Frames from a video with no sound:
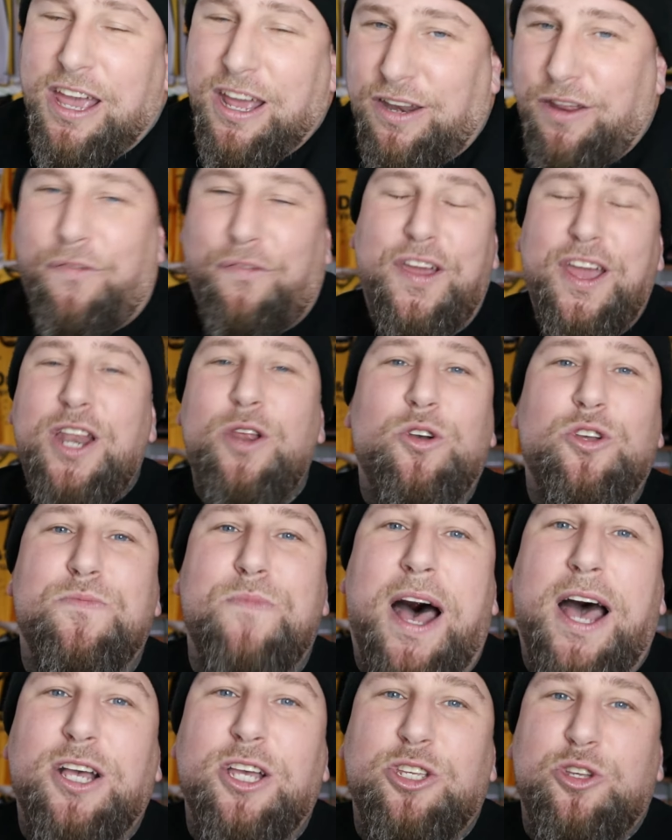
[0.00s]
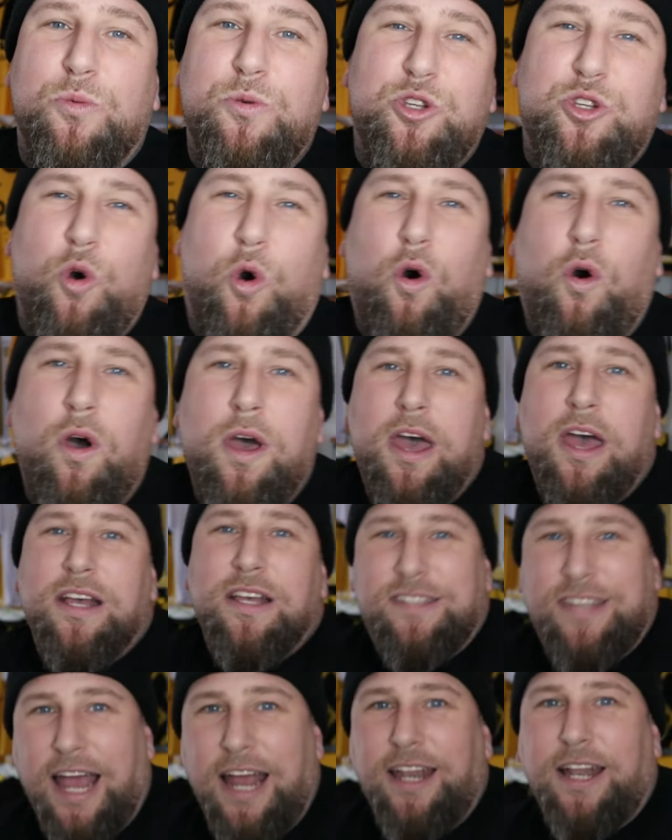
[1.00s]
Die Videos mache ich sowieso
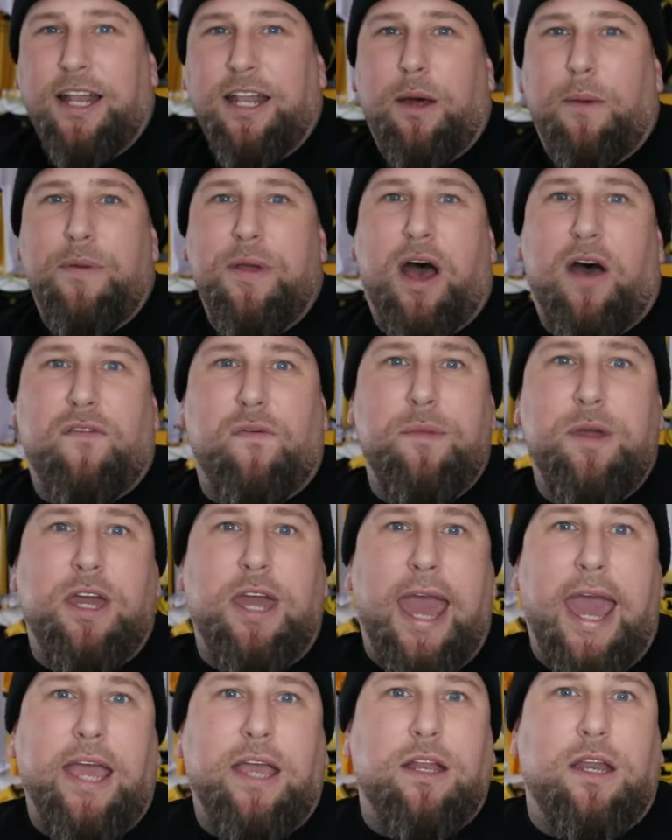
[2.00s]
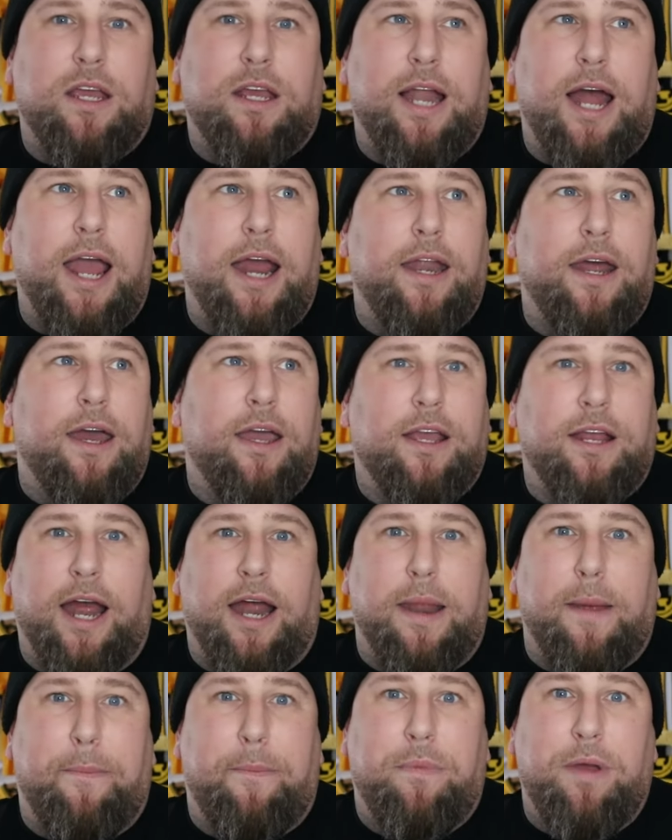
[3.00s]
seit anderthalb Jahren für mich echt eine kleine,
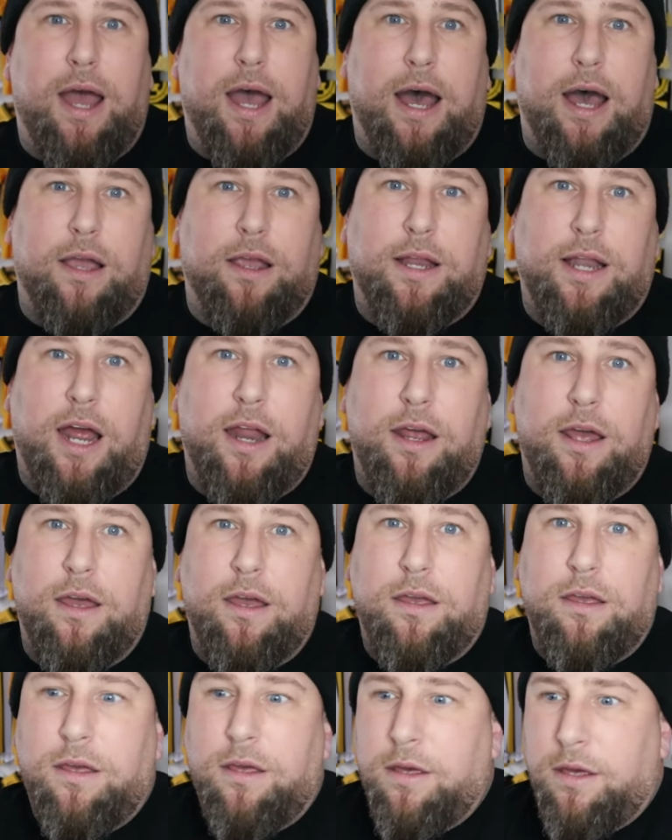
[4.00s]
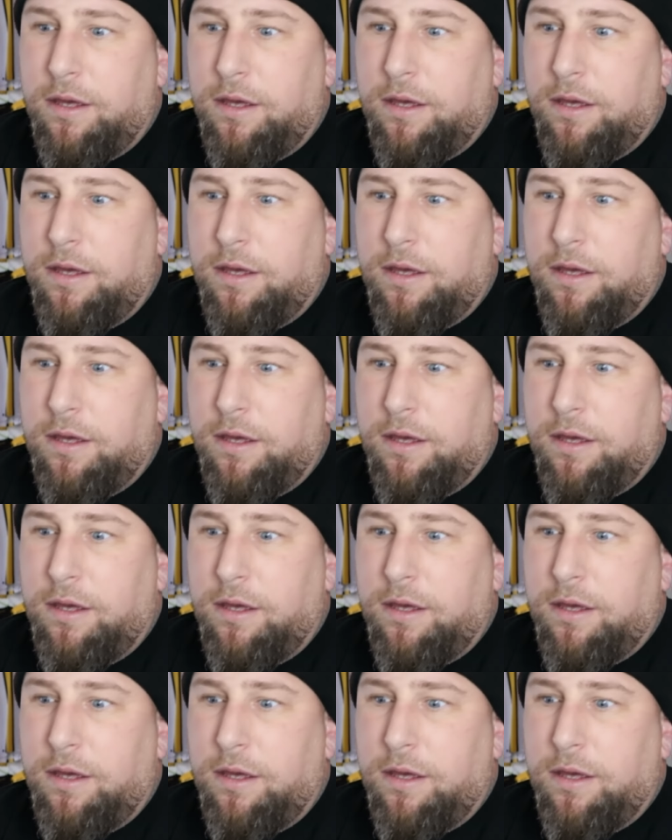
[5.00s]
kleine, ah, kleine,